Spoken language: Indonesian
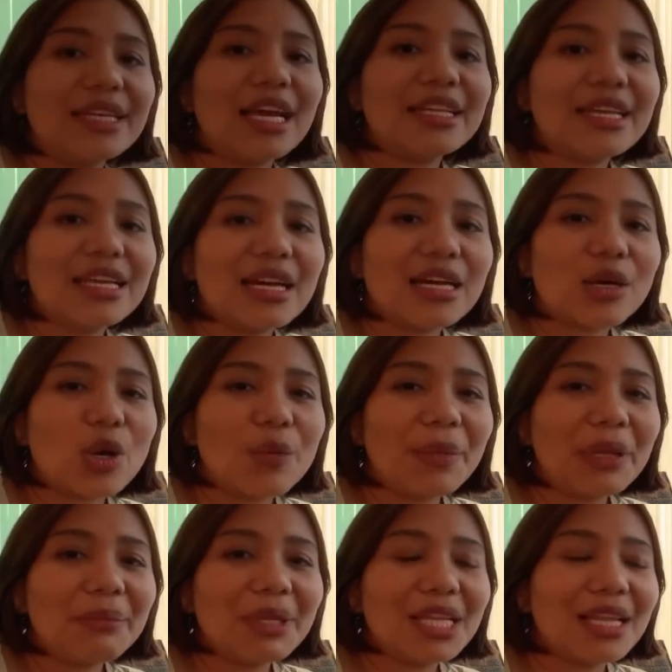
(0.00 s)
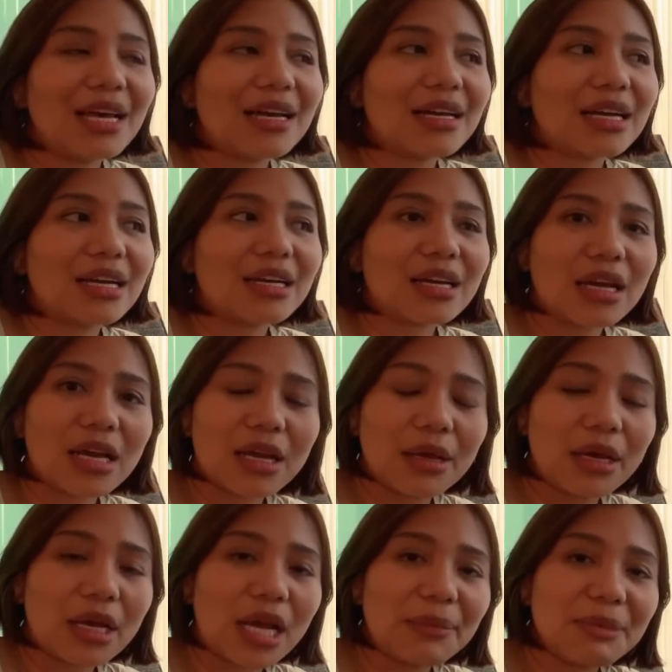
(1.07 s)
ada yang komen bilang
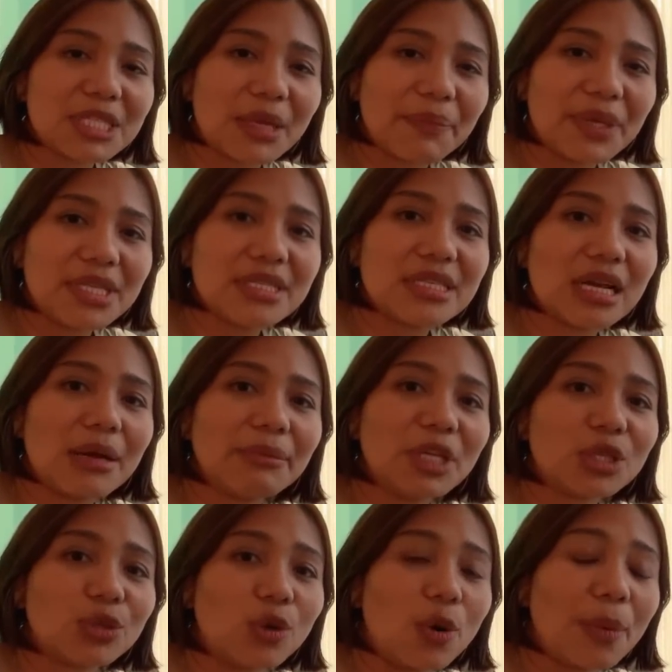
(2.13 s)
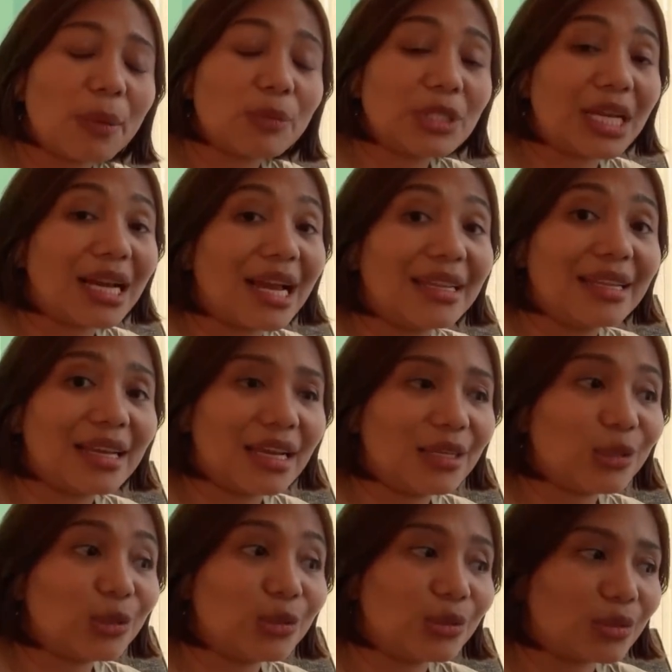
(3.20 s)
e, kan bisa pinjam itu, Opa punya gandengan
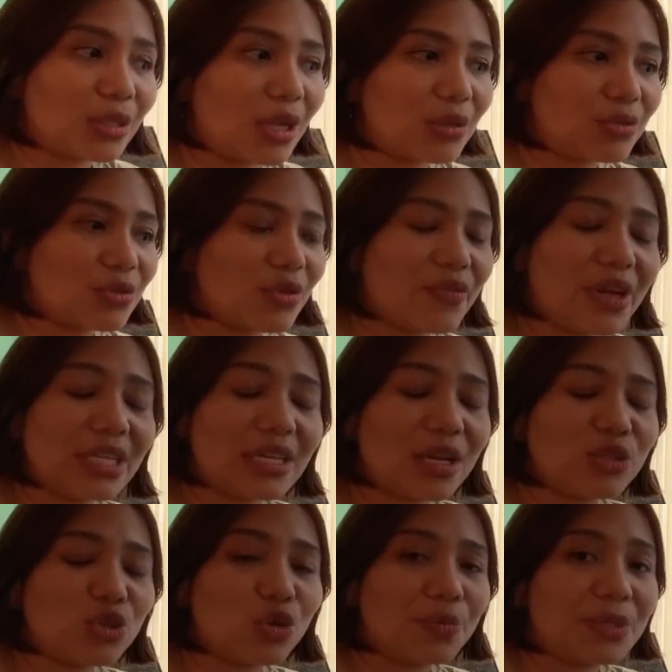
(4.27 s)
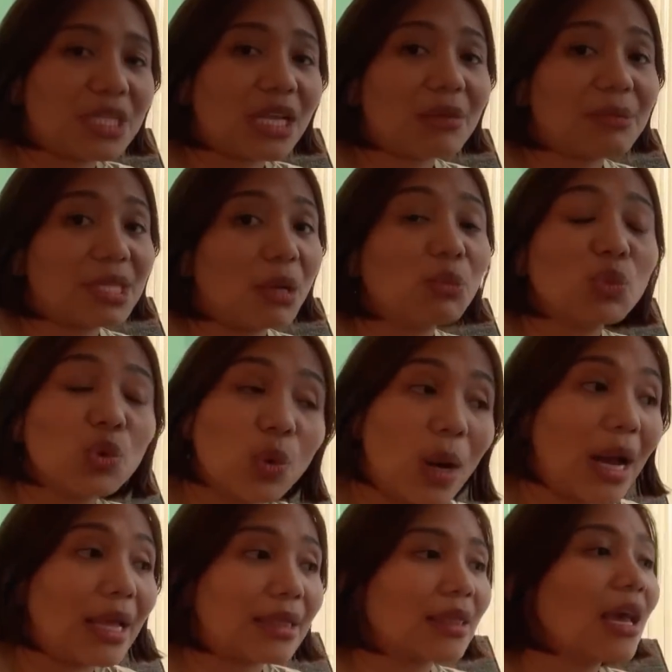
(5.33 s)
itu untuk taruh sofanya kan cukup besar bisa
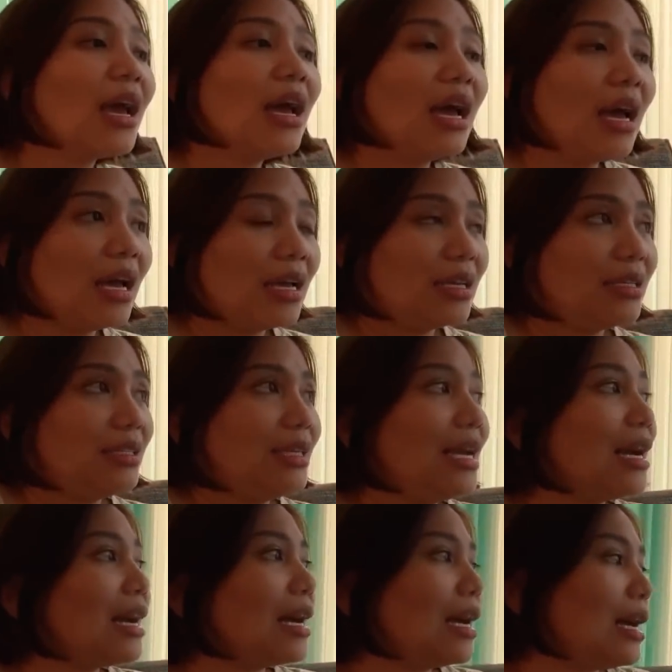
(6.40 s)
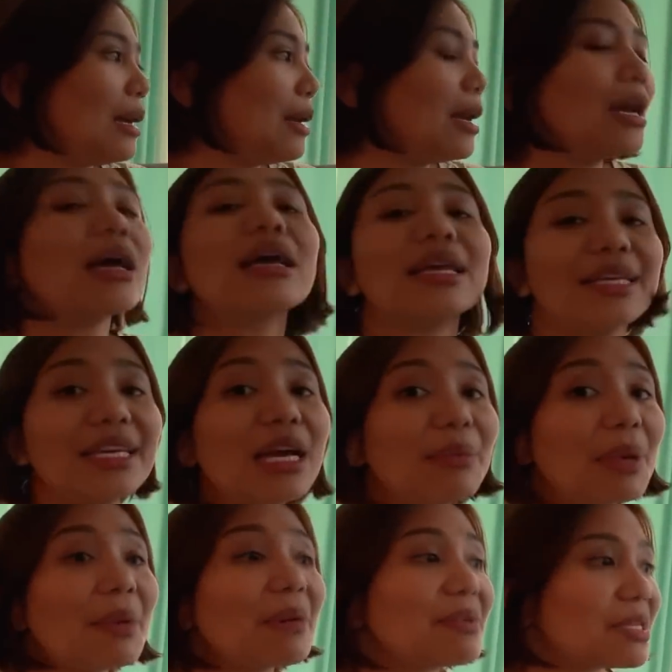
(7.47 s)
muat. Ya Iya
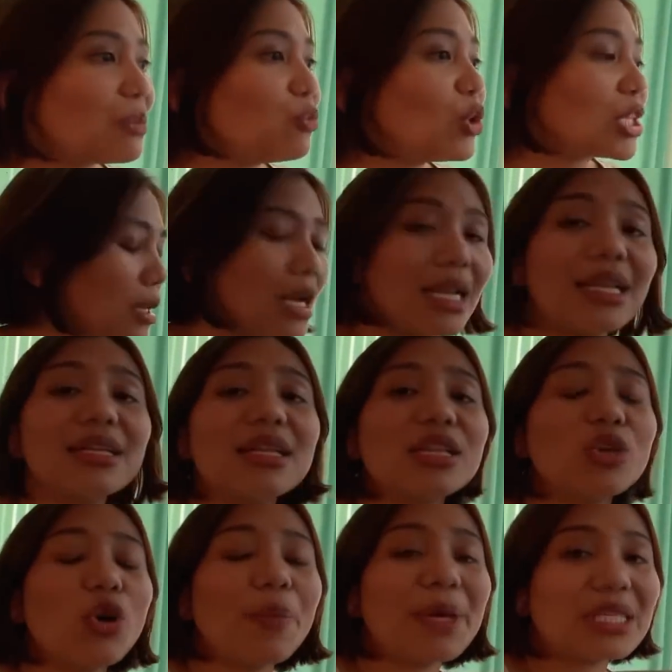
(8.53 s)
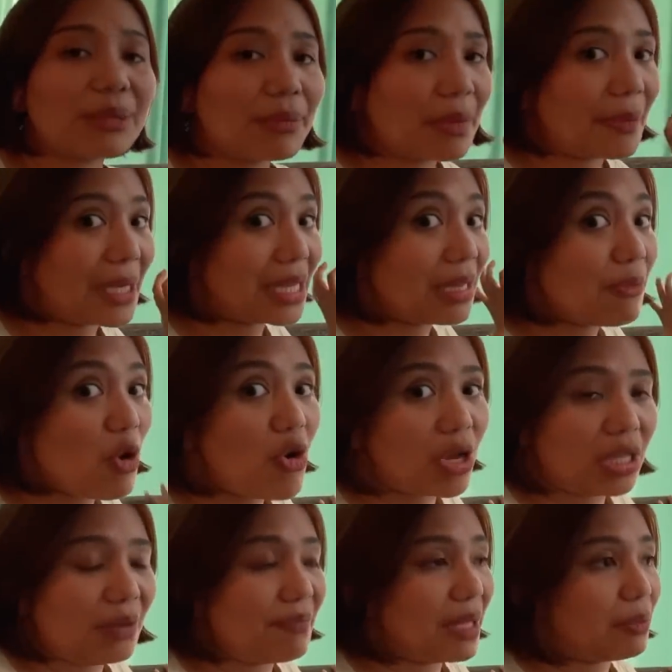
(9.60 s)
memang bisa muat karena nanti opa sama PT bawa ke
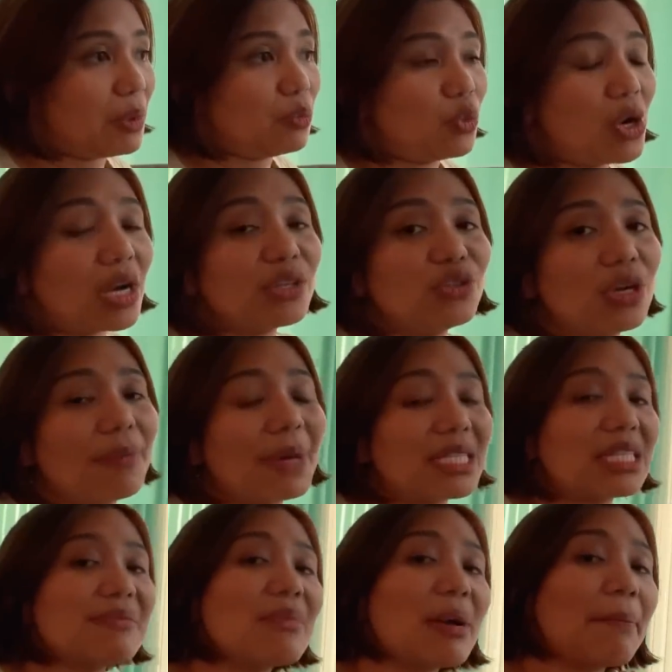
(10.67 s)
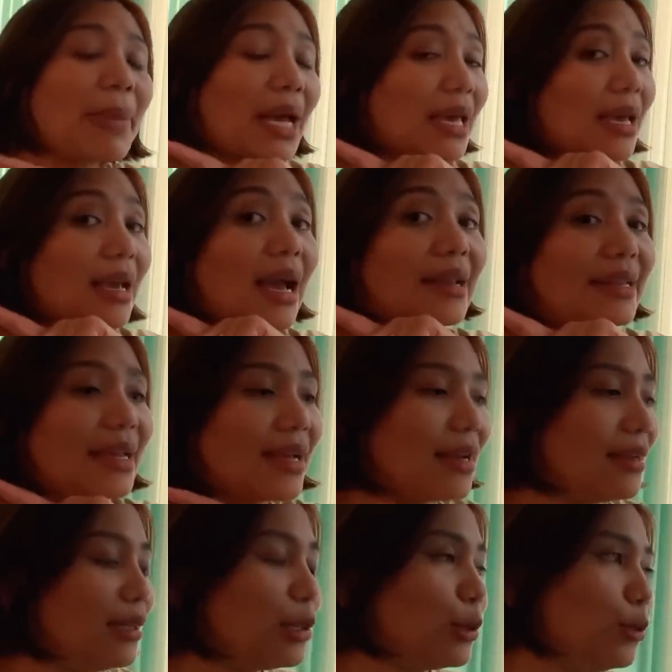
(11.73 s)
tempat pembuangan juga pasti pakai gandengan
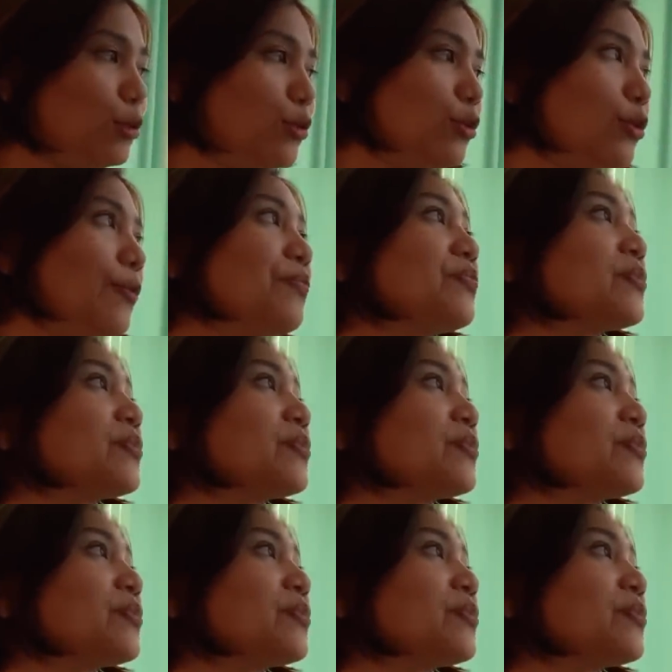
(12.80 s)
itu.